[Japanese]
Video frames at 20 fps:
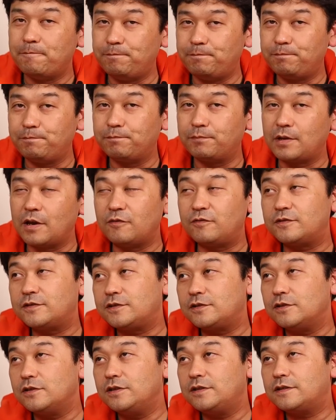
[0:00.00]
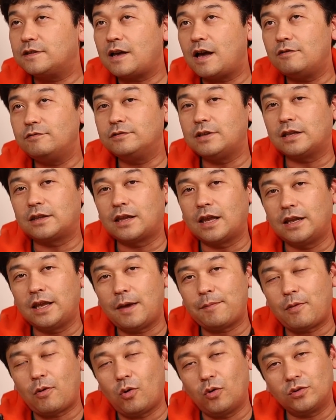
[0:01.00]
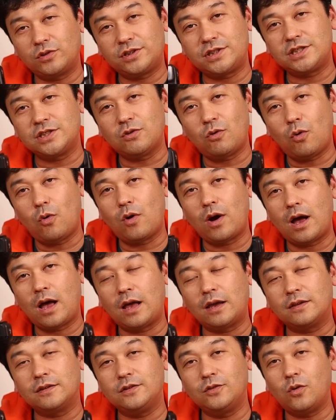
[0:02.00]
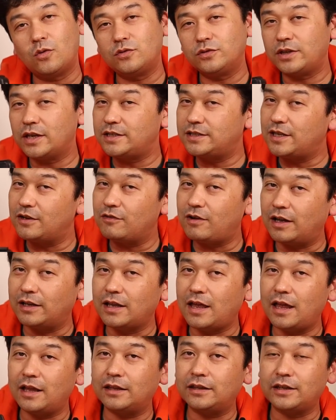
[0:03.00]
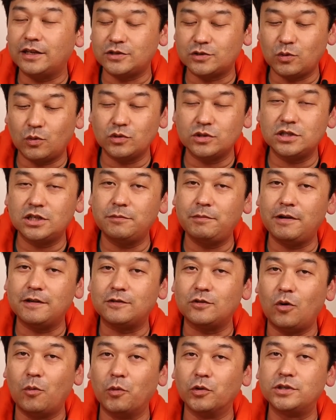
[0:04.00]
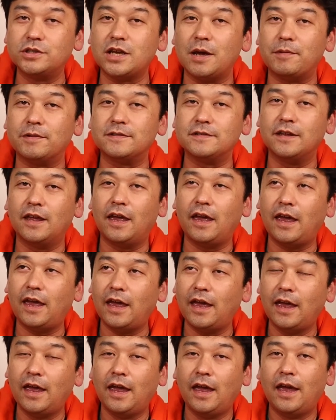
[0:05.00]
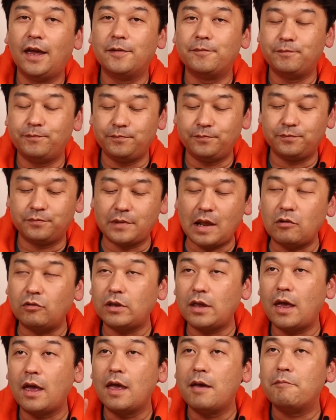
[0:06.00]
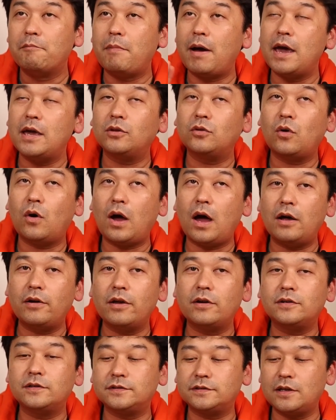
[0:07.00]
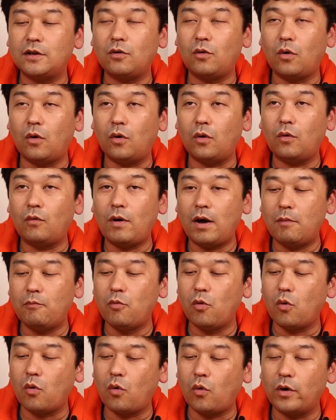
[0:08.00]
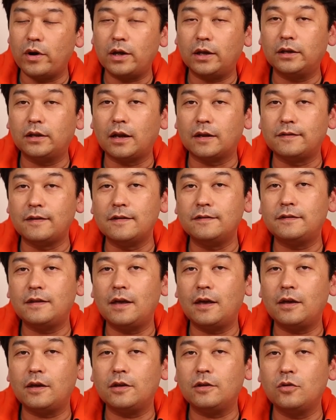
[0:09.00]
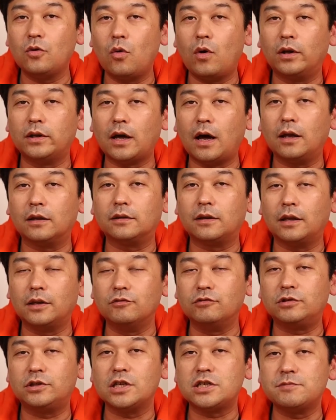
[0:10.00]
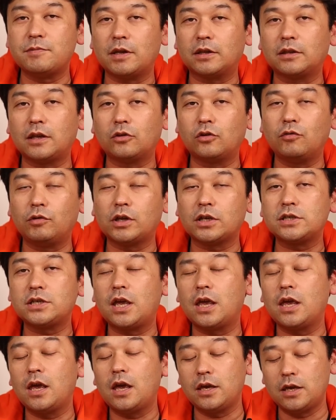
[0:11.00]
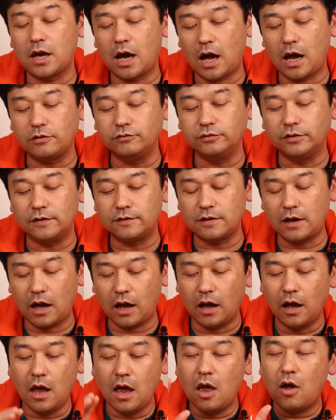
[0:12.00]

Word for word: うん、普通に使うんだったらね、やっぱこっちの方がよくできてるかなって正直ベースは思っちゃいますね。うん、なので、前の RX0 はもうこれが出たら全然用がなかったんで売ってしまったという私経緯があるんですが、